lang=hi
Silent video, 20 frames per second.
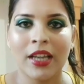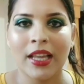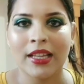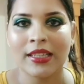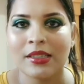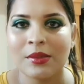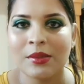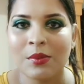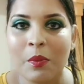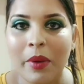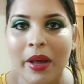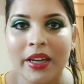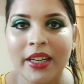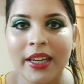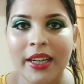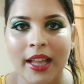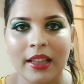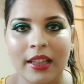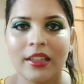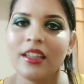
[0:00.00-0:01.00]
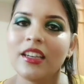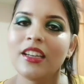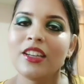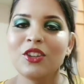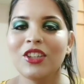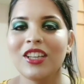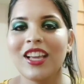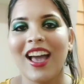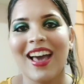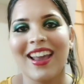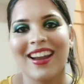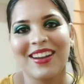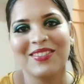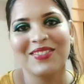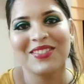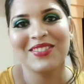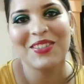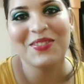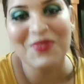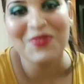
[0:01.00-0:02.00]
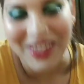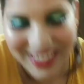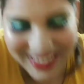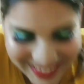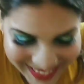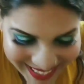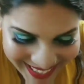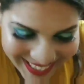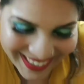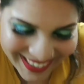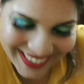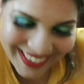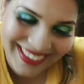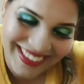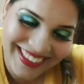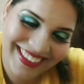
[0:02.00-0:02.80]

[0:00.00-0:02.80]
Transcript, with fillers: गिलास में पानी डाल दे रहे तो ये आराम से पक जाएगा